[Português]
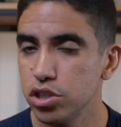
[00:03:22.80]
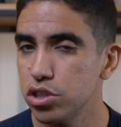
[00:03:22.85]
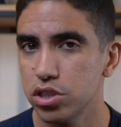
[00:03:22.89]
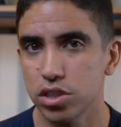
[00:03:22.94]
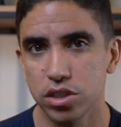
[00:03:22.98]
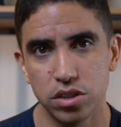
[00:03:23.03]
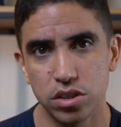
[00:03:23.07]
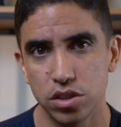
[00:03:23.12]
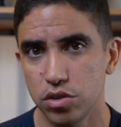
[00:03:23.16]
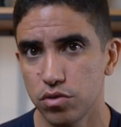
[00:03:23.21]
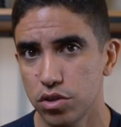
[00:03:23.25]
de
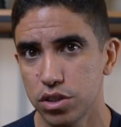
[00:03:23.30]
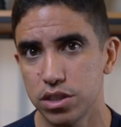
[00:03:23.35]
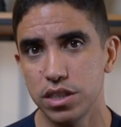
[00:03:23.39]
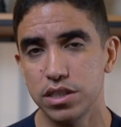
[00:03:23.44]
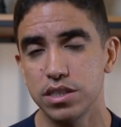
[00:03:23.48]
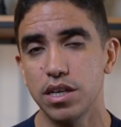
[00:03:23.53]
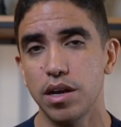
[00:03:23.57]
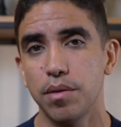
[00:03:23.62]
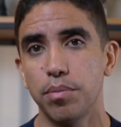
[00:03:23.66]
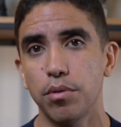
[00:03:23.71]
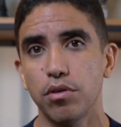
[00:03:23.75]
chance de
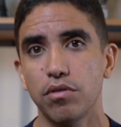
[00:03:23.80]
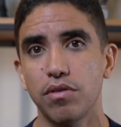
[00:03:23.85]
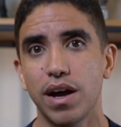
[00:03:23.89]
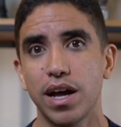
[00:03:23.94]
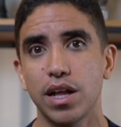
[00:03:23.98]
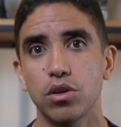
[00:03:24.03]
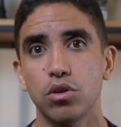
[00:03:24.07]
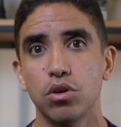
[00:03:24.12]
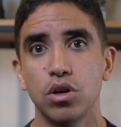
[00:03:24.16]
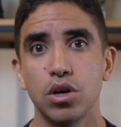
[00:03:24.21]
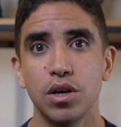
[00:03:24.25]
você ser
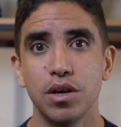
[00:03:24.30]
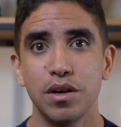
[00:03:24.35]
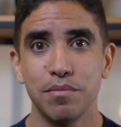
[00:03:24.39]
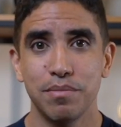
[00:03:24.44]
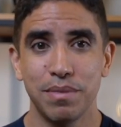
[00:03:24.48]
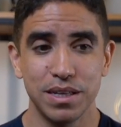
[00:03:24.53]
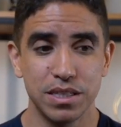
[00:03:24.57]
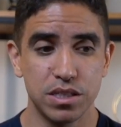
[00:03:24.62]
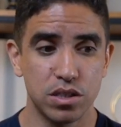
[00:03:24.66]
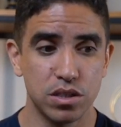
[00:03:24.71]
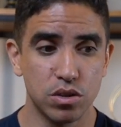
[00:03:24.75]
aprovado.
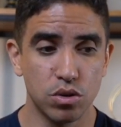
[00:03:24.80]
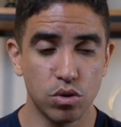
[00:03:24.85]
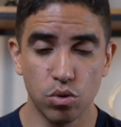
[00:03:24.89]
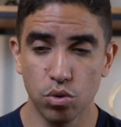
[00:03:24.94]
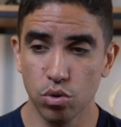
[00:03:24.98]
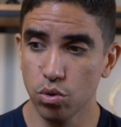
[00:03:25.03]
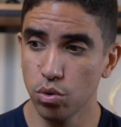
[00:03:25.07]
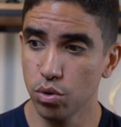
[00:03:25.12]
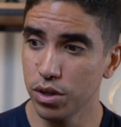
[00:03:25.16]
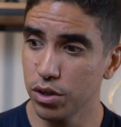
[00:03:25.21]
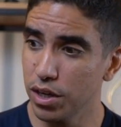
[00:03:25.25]
Mas
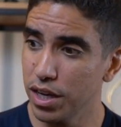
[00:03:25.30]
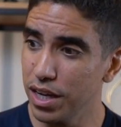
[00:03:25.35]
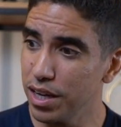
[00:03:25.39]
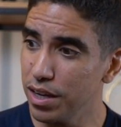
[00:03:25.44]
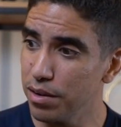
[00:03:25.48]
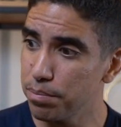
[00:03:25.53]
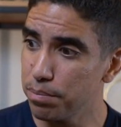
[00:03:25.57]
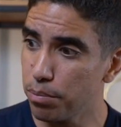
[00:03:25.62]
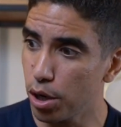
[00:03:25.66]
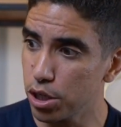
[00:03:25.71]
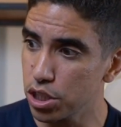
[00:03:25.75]
o que,
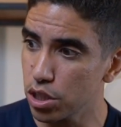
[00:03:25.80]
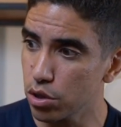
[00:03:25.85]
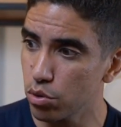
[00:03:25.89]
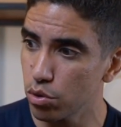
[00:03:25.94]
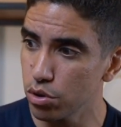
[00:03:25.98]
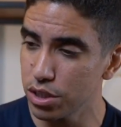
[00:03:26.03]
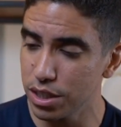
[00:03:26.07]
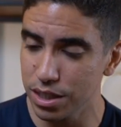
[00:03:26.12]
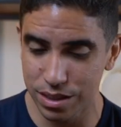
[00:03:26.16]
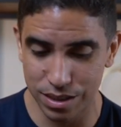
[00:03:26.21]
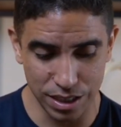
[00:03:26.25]
que, pode
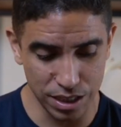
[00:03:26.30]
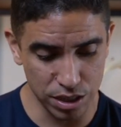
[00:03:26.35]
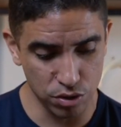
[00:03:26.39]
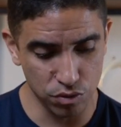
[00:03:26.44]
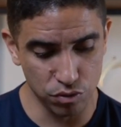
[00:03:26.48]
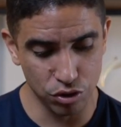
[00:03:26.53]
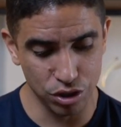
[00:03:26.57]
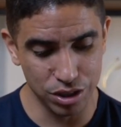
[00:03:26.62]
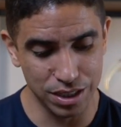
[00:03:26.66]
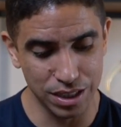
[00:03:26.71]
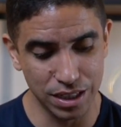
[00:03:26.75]
acontecer
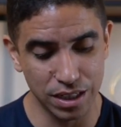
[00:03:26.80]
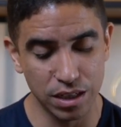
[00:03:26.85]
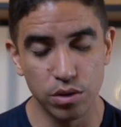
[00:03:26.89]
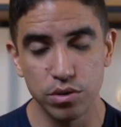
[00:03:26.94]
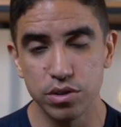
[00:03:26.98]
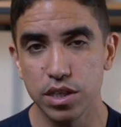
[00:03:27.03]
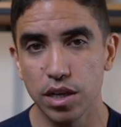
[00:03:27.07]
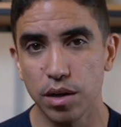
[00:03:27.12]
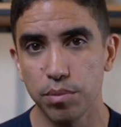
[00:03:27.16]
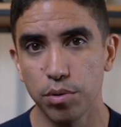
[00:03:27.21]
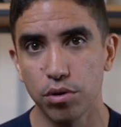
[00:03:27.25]
de você
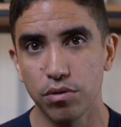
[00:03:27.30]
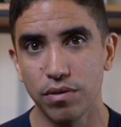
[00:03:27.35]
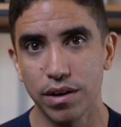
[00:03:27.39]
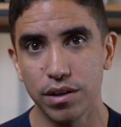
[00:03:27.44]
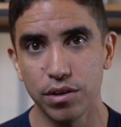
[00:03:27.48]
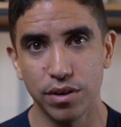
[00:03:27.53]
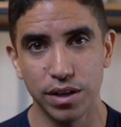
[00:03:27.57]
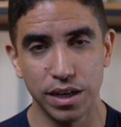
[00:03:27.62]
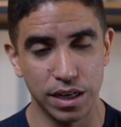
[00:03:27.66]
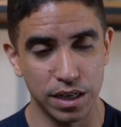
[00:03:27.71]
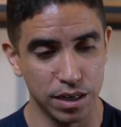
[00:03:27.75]
não ser
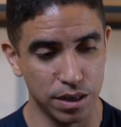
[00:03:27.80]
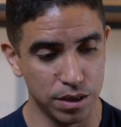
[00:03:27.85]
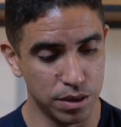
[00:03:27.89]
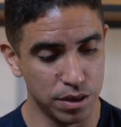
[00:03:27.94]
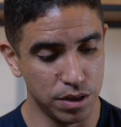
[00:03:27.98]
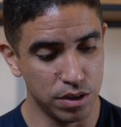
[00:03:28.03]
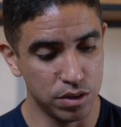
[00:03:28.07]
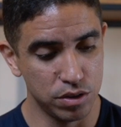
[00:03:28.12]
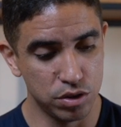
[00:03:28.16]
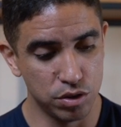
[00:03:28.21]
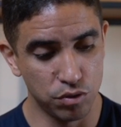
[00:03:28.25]
aprovado ainda?
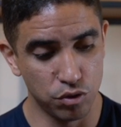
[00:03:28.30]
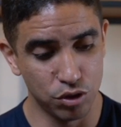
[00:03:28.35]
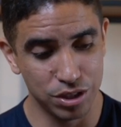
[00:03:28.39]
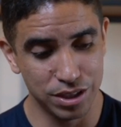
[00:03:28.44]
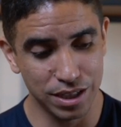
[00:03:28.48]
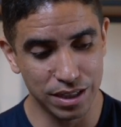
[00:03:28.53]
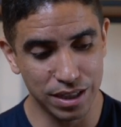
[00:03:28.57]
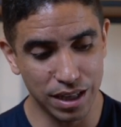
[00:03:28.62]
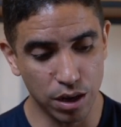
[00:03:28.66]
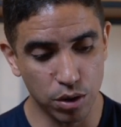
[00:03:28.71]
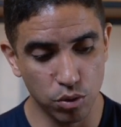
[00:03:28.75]
Se
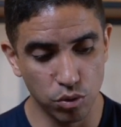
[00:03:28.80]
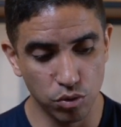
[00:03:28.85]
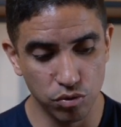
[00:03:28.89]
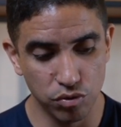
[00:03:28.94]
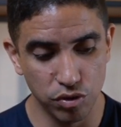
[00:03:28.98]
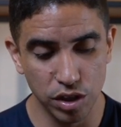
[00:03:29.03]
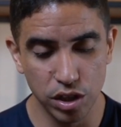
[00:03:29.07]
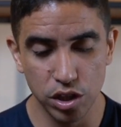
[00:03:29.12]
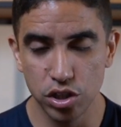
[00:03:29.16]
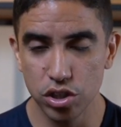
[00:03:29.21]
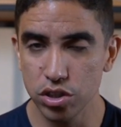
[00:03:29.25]
você está com
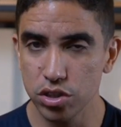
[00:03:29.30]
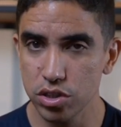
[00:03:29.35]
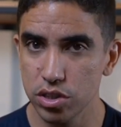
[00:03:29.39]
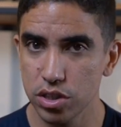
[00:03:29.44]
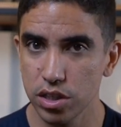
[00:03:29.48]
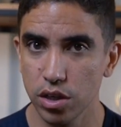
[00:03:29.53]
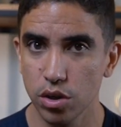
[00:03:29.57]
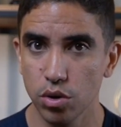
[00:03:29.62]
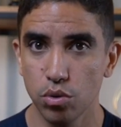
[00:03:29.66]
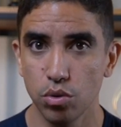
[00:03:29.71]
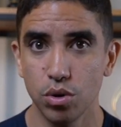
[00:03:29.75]

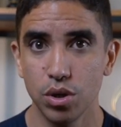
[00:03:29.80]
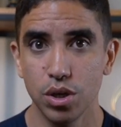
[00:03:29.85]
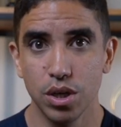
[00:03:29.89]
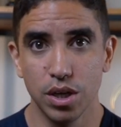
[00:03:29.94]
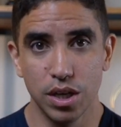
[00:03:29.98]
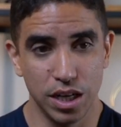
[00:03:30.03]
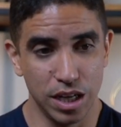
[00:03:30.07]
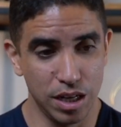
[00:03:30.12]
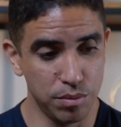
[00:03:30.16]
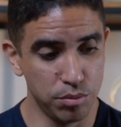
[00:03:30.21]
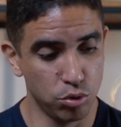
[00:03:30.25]
25
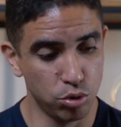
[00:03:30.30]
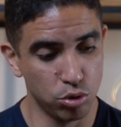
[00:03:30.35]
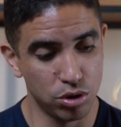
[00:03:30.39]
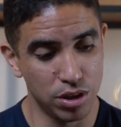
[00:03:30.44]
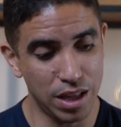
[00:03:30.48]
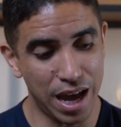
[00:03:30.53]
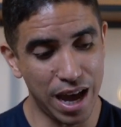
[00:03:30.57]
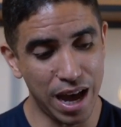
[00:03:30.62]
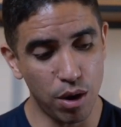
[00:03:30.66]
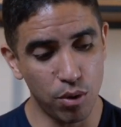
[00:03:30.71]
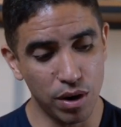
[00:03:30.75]
e
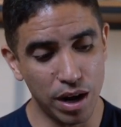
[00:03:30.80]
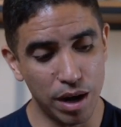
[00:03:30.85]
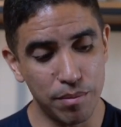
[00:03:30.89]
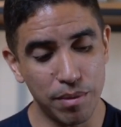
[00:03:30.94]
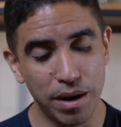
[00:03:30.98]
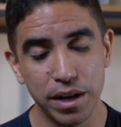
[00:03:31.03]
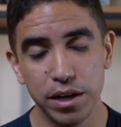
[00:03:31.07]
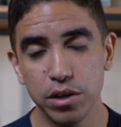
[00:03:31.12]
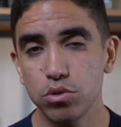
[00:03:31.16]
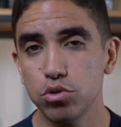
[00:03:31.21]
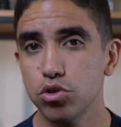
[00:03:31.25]
mudar o
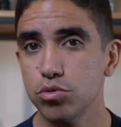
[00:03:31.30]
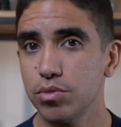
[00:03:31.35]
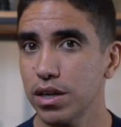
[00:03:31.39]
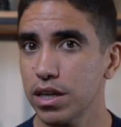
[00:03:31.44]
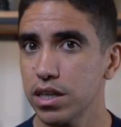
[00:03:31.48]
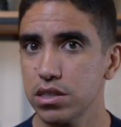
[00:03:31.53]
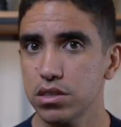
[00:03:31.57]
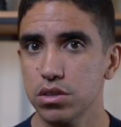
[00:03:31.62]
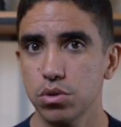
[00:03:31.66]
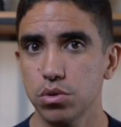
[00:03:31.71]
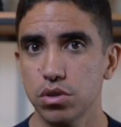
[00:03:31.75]
gabarito de
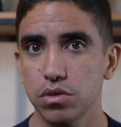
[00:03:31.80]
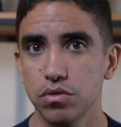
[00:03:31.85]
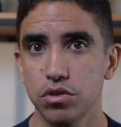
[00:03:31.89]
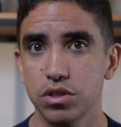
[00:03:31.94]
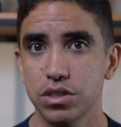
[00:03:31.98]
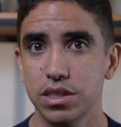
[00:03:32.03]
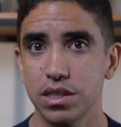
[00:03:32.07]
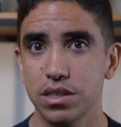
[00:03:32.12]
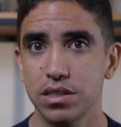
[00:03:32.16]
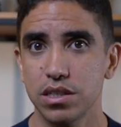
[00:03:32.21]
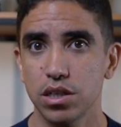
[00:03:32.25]
uma questão que
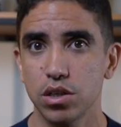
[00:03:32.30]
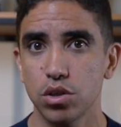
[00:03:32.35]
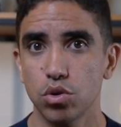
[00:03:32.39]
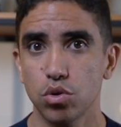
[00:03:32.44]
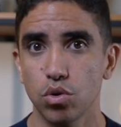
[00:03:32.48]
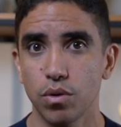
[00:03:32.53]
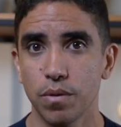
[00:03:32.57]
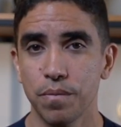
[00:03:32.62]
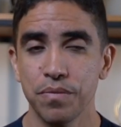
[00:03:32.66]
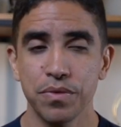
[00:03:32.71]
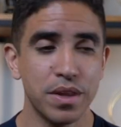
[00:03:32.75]
você
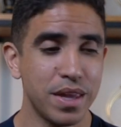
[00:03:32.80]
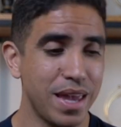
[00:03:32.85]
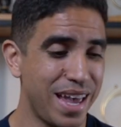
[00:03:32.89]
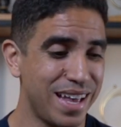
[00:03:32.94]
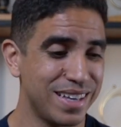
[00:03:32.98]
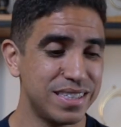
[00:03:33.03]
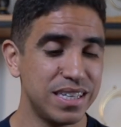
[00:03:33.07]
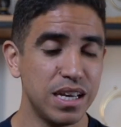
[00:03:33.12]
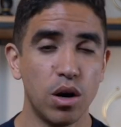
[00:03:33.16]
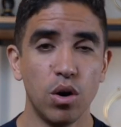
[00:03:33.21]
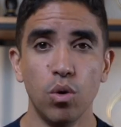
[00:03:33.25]
acertou.
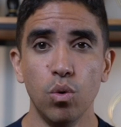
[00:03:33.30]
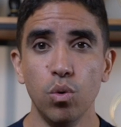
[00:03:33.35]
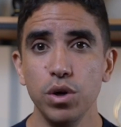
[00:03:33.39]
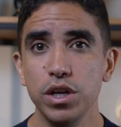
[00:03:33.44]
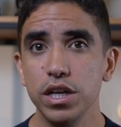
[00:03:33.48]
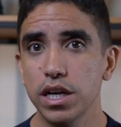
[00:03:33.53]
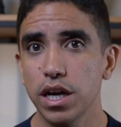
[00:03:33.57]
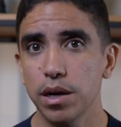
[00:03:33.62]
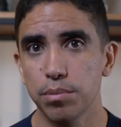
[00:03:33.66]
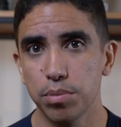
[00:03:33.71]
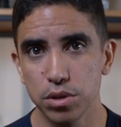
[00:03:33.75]
Essa é a
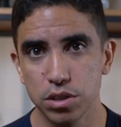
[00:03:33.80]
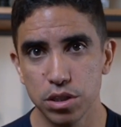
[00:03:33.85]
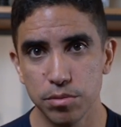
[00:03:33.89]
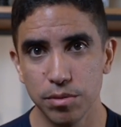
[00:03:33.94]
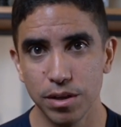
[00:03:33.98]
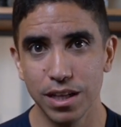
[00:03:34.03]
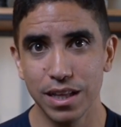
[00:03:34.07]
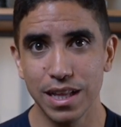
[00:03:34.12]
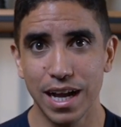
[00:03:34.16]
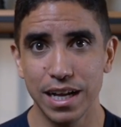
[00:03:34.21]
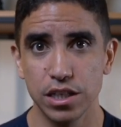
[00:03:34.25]
única
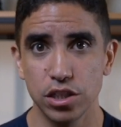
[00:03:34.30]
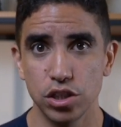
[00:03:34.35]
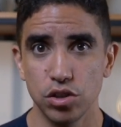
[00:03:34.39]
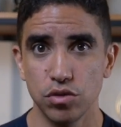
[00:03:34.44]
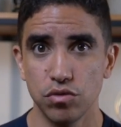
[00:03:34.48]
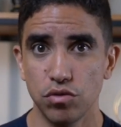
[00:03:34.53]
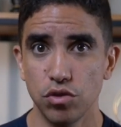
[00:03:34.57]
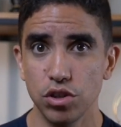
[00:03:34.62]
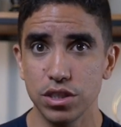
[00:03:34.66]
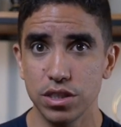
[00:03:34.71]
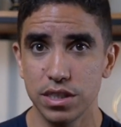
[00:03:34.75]
possibilidade
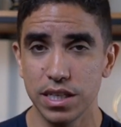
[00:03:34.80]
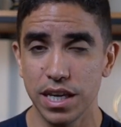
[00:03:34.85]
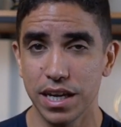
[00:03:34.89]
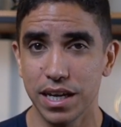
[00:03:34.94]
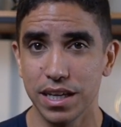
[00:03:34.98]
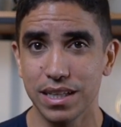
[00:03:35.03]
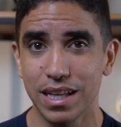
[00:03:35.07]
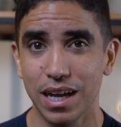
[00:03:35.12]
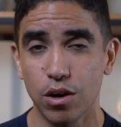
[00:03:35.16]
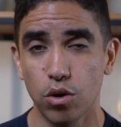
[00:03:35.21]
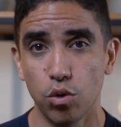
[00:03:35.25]
de você
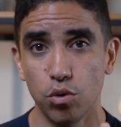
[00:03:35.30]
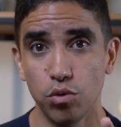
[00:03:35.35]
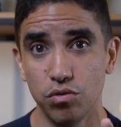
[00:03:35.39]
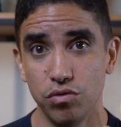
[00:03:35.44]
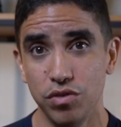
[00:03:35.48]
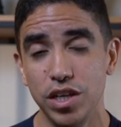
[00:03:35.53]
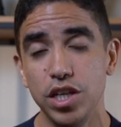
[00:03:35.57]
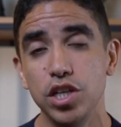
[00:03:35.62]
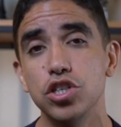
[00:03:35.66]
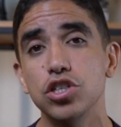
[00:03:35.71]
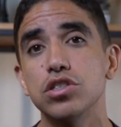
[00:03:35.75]
que está com
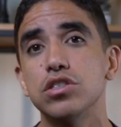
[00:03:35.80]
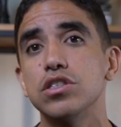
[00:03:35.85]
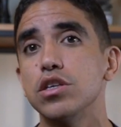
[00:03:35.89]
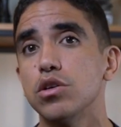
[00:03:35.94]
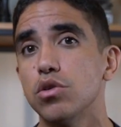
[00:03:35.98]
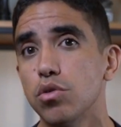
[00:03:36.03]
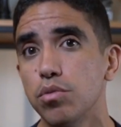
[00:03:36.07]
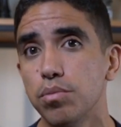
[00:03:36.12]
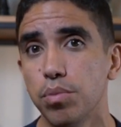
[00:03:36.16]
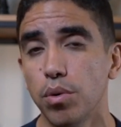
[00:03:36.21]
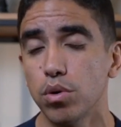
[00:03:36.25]

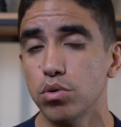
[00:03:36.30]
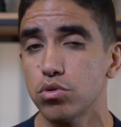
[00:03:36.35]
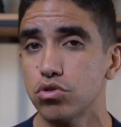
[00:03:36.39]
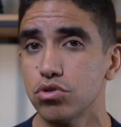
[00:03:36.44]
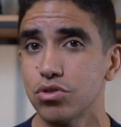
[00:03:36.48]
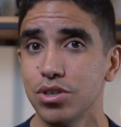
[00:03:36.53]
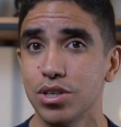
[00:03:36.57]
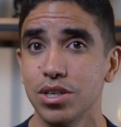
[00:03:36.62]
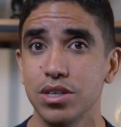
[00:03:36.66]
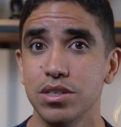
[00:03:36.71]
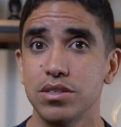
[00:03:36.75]
25
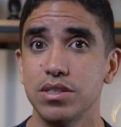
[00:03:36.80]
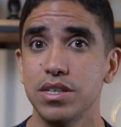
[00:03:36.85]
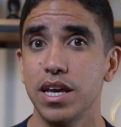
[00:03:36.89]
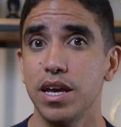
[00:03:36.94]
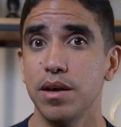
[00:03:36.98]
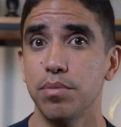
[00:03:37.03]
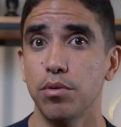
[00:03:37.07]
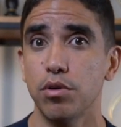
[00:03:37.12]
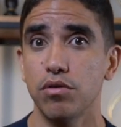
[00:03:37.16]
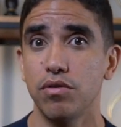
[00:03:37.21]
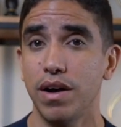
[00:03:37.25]
pontos
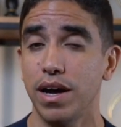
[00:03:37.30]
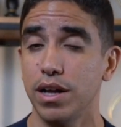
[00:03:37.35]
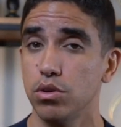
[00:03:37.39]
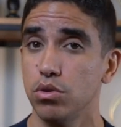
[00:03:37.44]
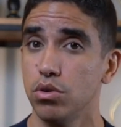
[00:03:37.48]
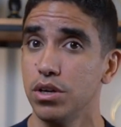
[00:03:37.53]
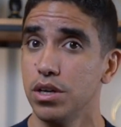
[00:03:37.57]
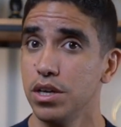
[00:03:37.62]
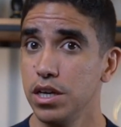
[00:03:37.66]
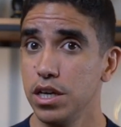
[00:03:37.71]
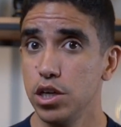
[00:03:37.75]
ser
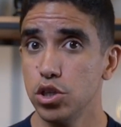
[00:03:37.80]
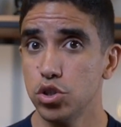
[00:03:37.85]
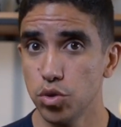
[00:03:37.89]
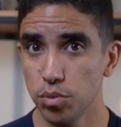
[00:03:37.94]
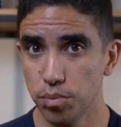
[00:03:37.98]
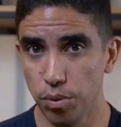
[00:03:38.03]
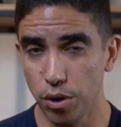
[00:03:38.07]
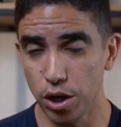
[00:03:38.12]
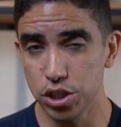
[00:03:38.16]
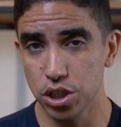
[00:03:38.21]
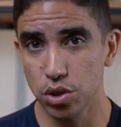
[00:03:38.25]
reprovado.
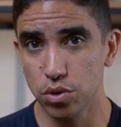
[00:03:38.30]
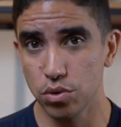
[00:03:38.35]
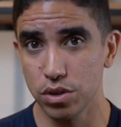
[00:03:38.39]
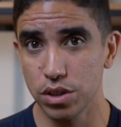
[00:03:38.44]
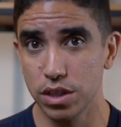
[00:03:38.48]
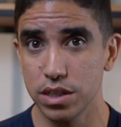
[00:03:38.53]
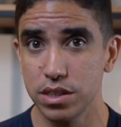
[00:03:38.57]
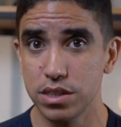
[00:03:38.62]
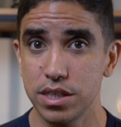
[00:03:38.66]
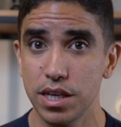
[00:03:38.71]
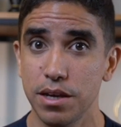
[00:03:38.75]
Isso pode
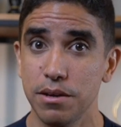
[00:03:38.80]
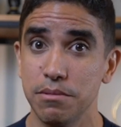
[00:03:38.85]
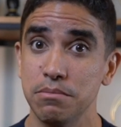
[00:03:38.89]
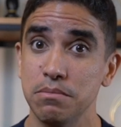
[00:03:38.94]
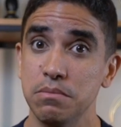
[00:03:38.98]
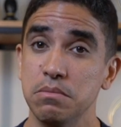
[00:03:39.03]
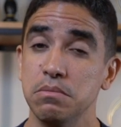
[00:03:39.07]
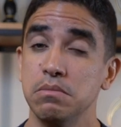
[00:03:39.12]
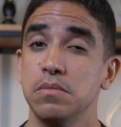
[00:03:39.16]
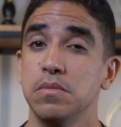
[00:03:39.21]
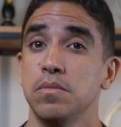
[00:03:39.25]

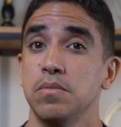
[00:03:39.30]
acontecer?